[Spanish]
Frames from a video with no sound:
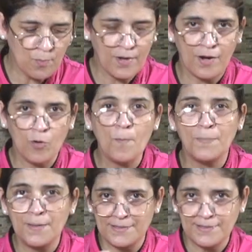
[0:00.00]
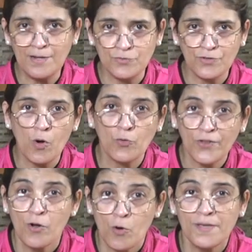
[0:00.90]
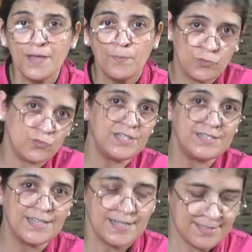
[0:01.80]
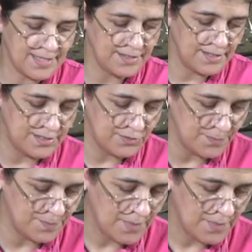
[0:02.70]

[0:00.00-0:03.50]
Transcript: para complementar otras otras comidas, puedo utilizar ese aderezo.